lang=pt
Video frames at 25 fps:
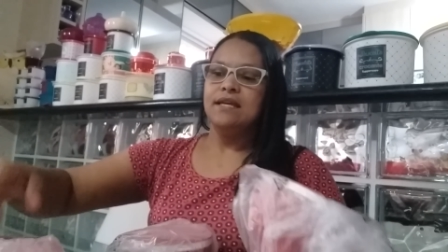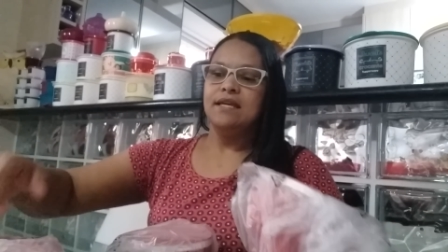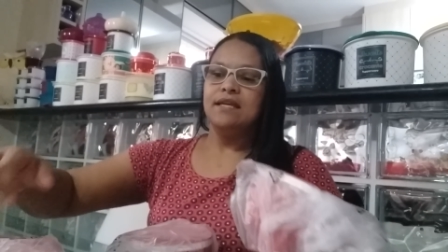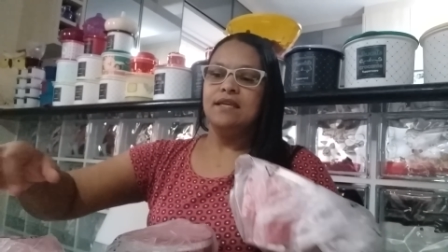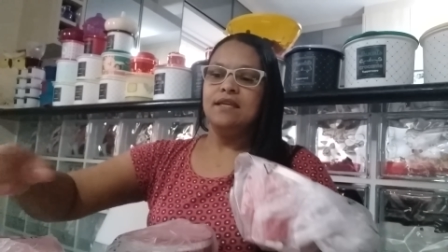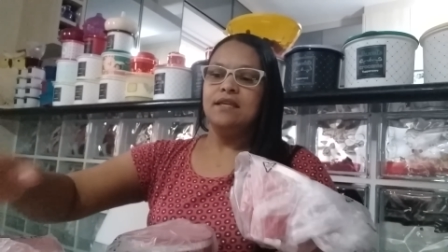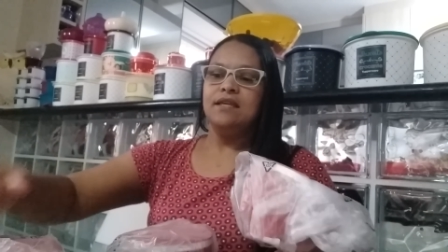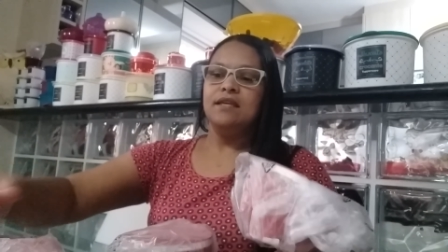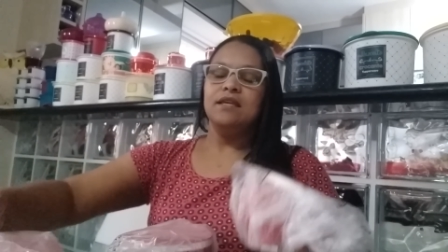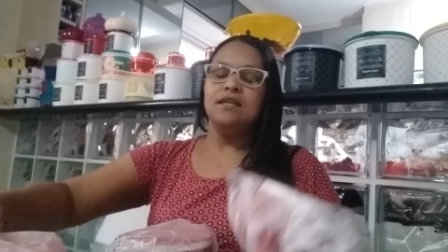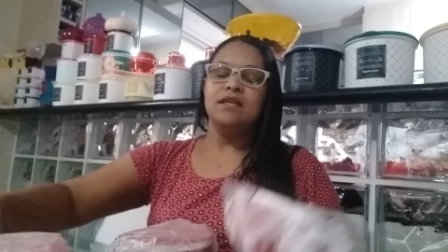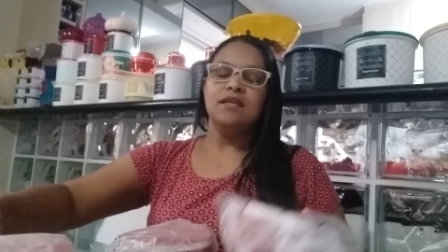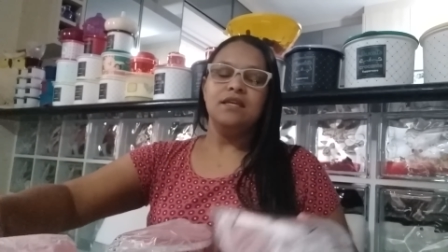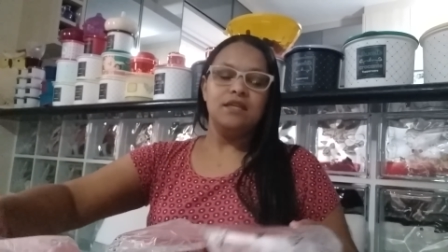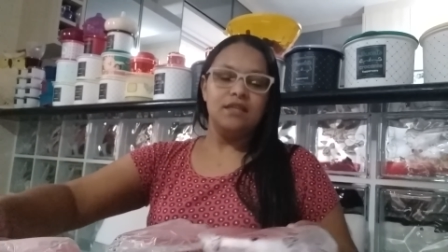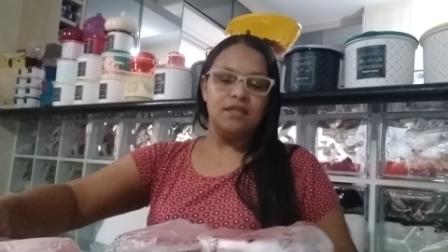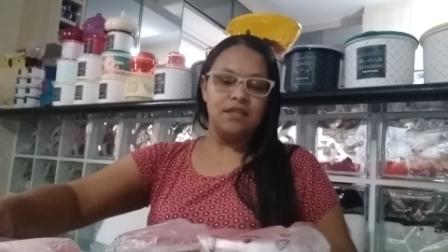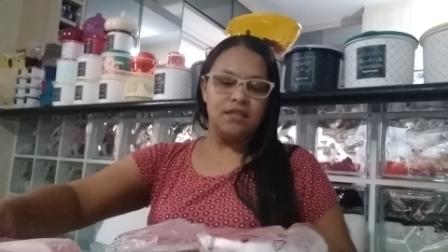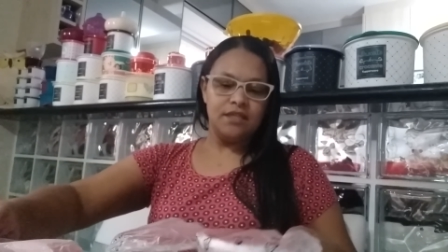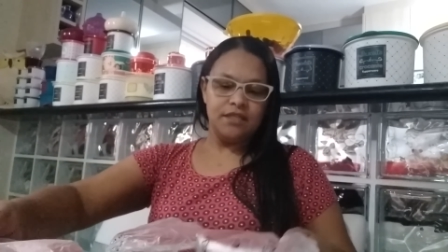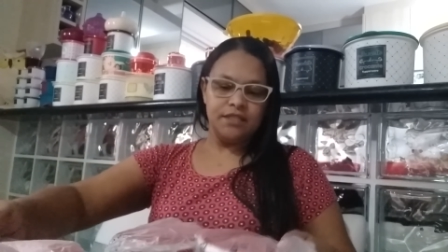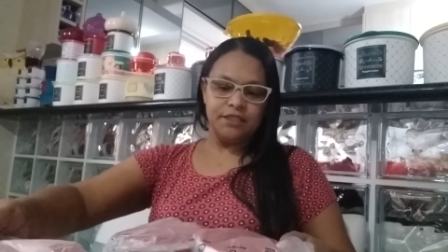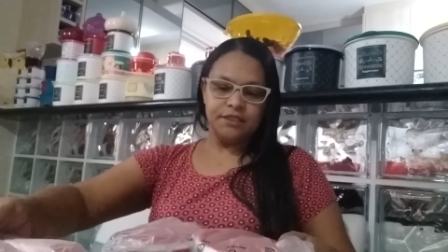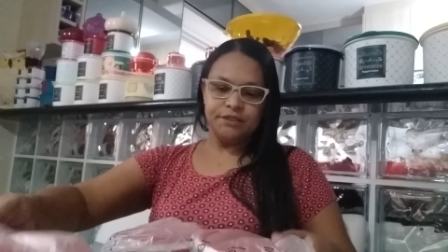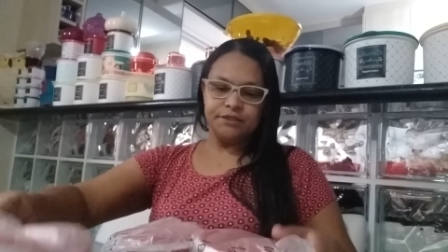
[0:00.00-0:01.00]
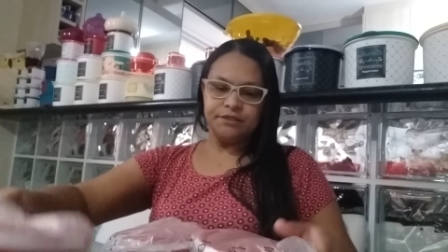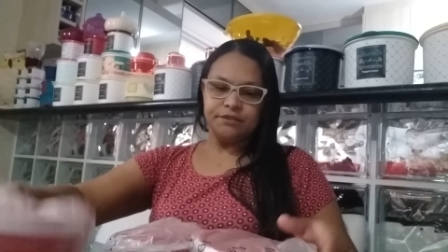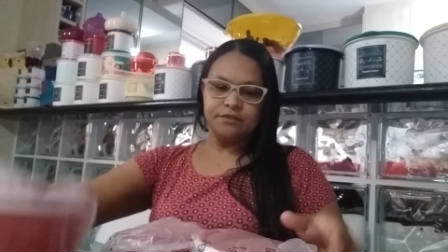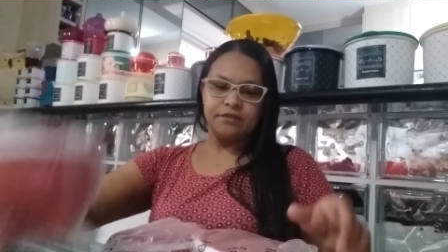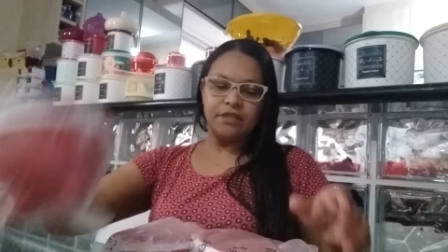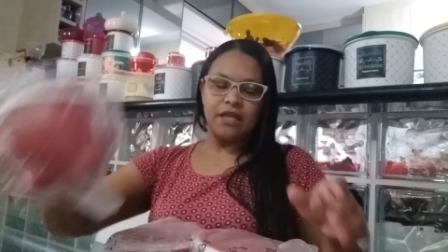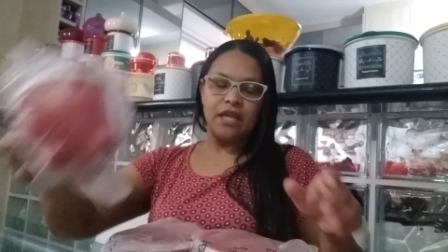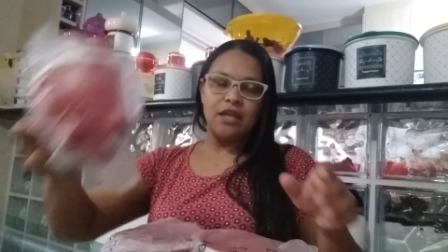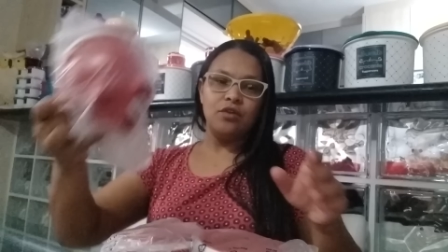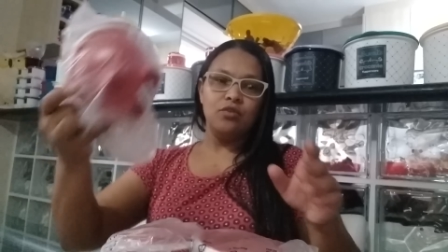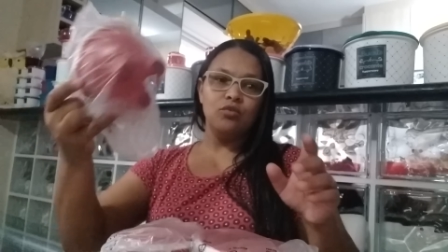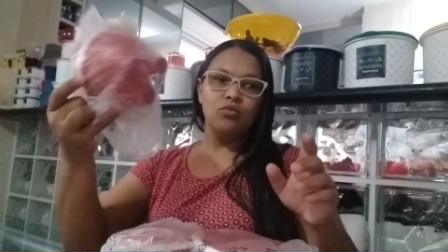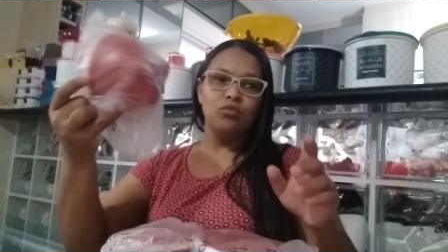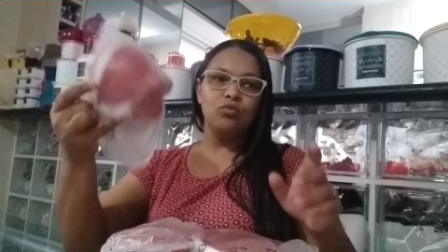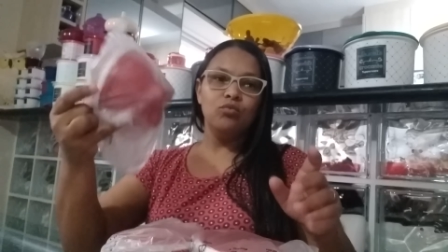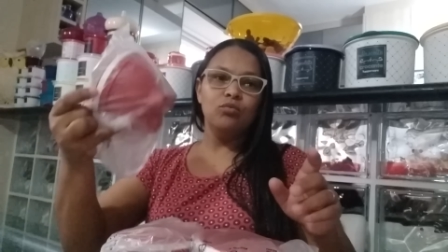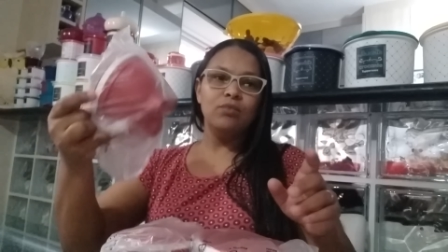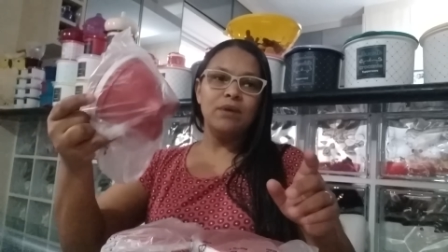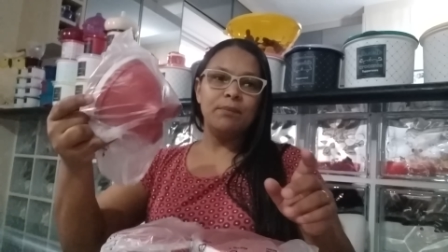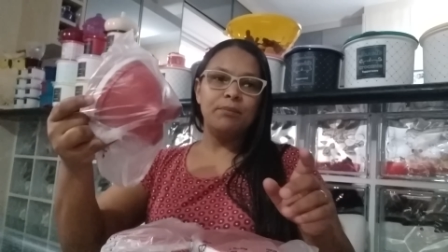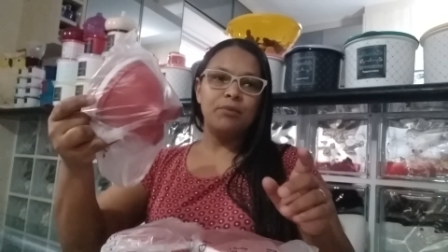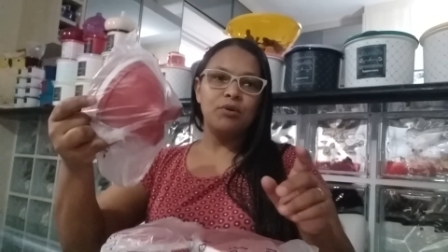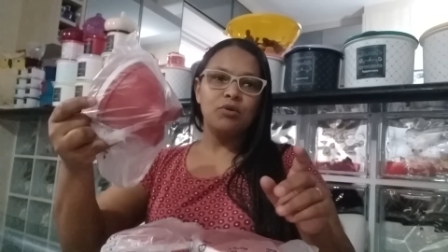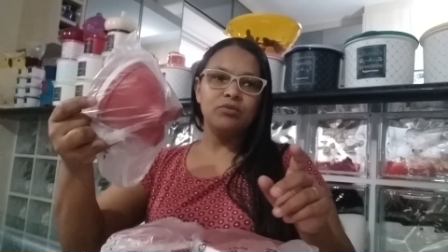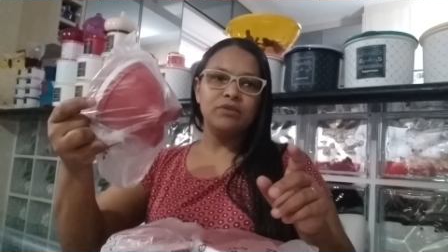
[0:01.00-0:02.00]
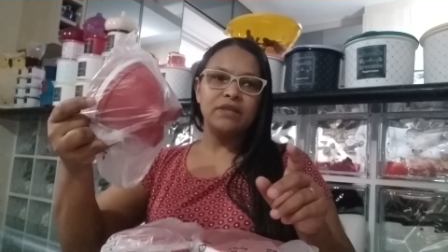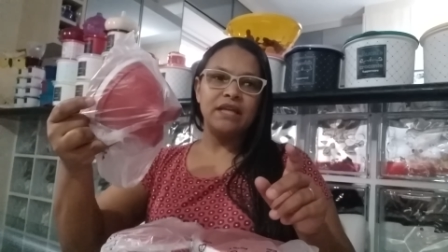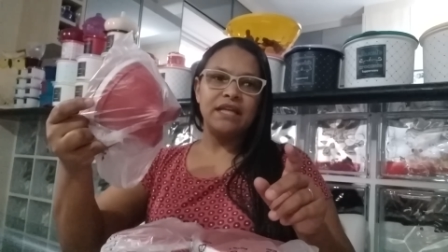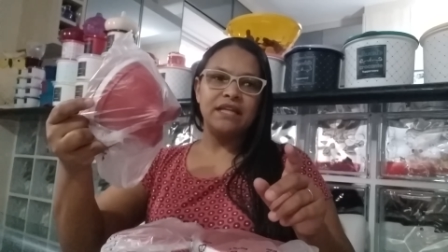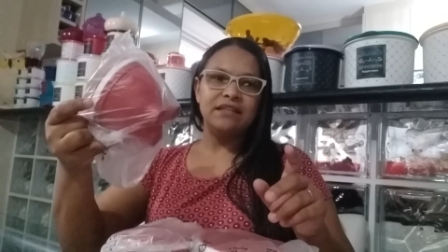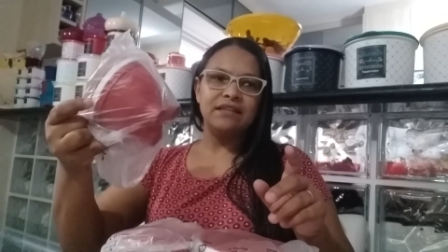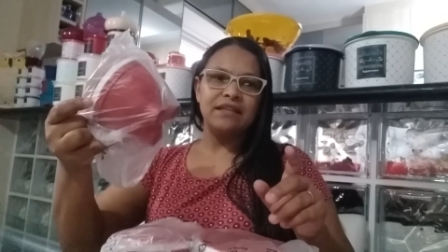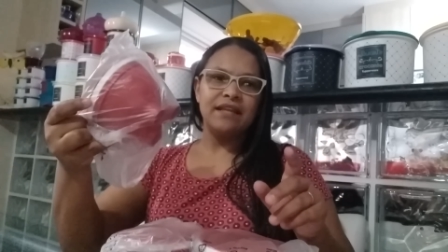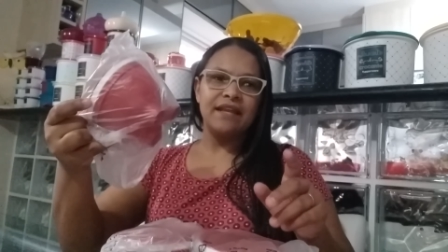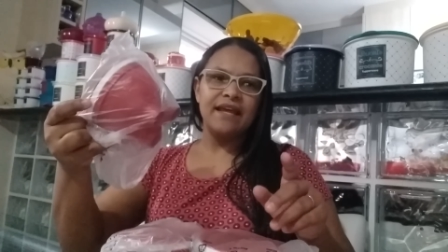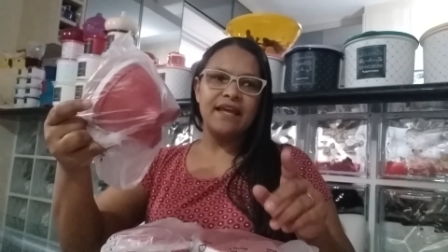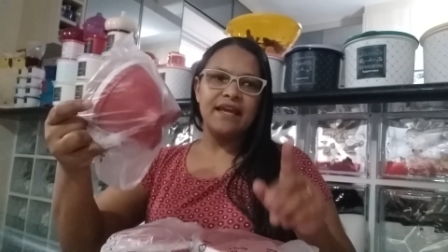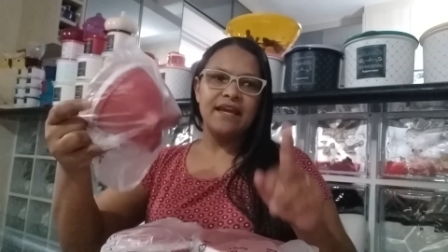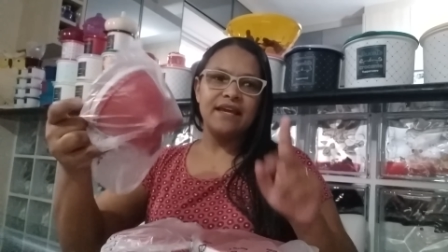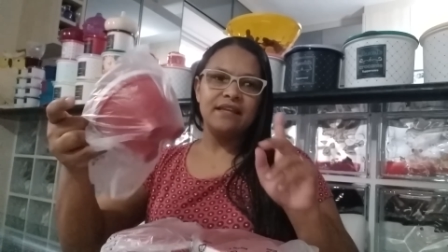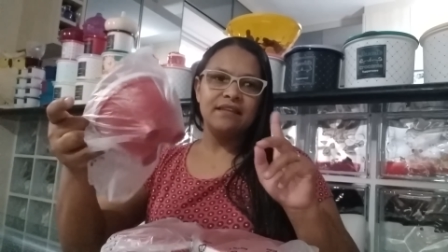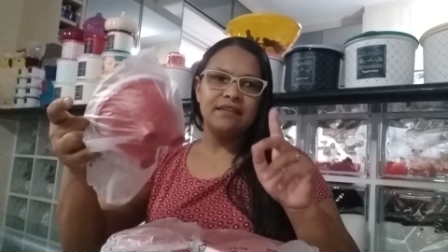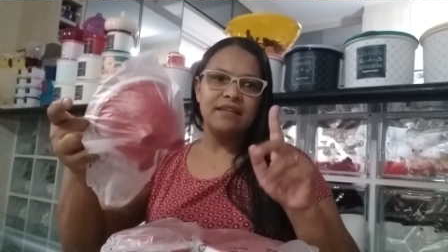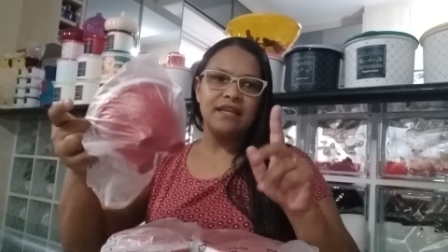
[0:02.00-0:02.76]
E tem uma pronta entregue,